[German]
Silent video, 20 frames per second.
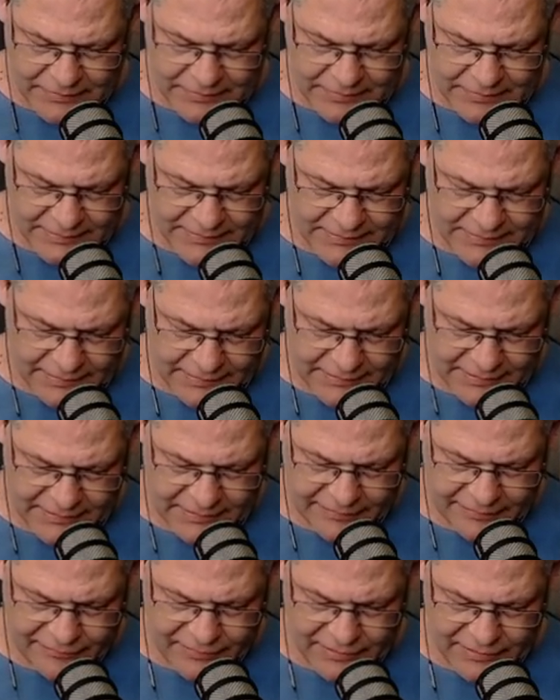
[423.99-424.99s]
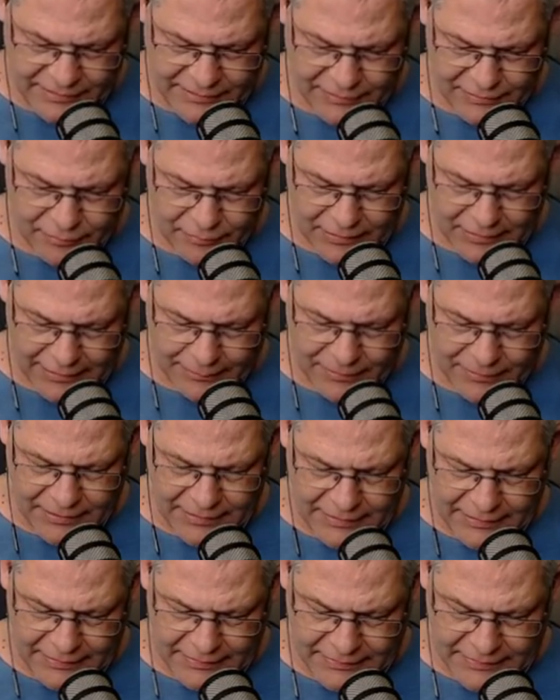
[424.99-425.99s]
Dass da die Def vielleicht nochmal
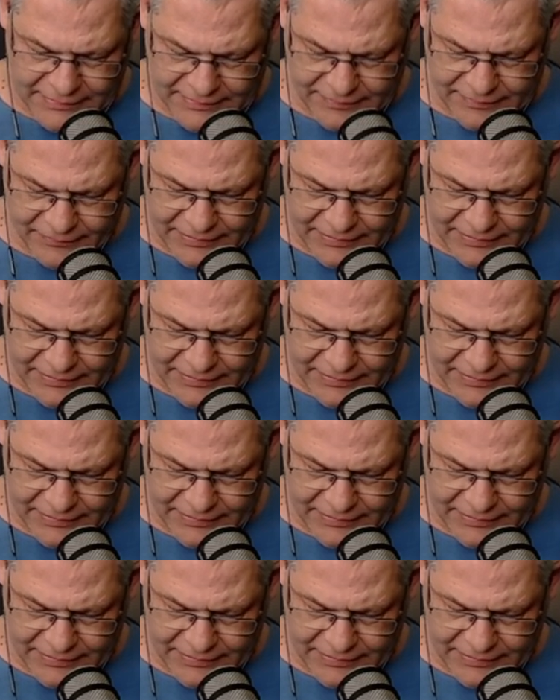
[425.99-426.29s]
abgelenkt ist,